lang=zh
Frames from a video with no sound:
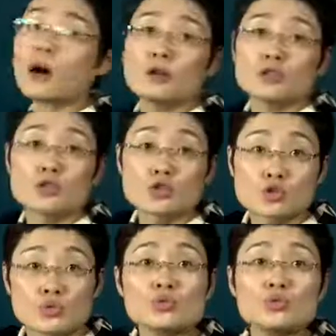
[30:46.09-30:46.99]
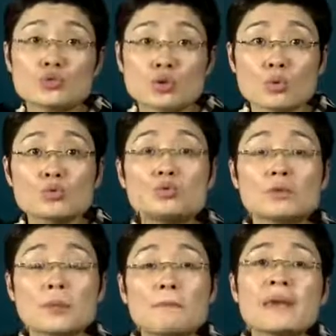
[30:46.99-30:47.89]
的主语从句
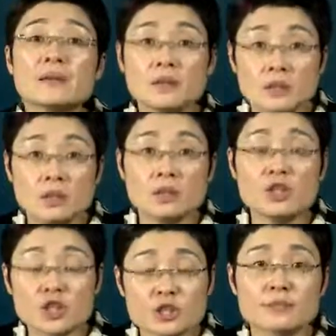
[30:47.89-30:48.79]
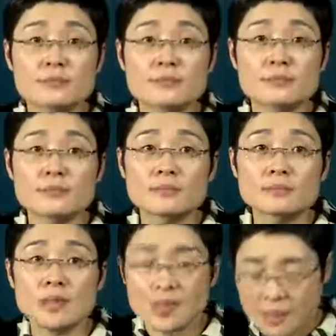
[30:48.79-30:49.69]
的变体是，
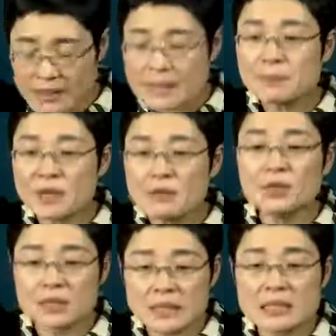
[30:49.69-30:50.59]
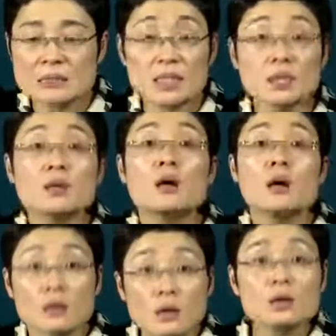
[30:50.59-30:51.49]
你先别问，你先记笔记。
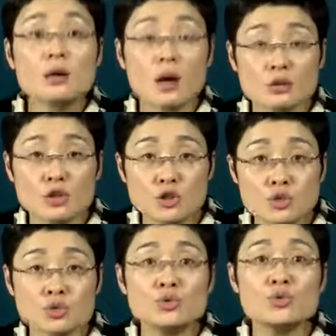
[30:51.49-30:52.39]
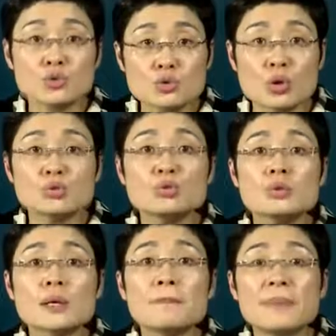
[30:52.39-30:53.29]
更好的主语从句
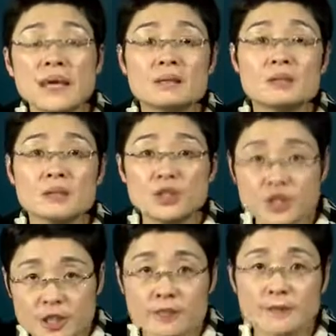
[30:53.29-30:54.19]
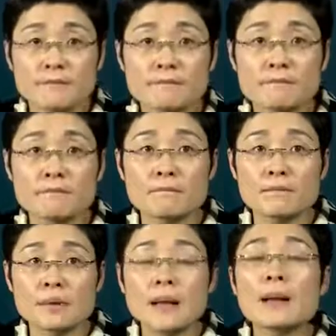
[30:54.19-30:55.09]
的变体是，
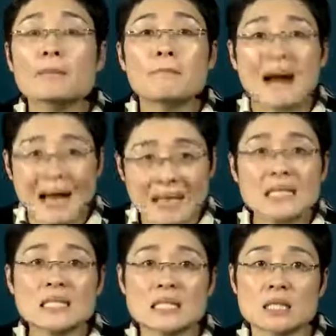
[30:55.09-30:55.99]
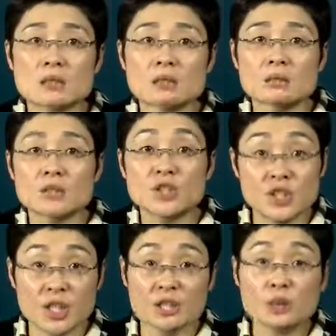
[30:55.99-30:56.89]
把 it
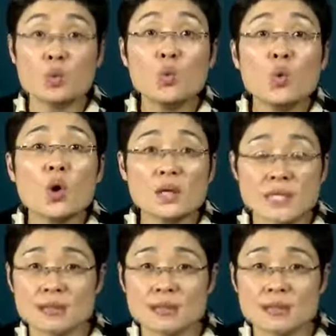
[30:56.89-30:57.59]
写成 what。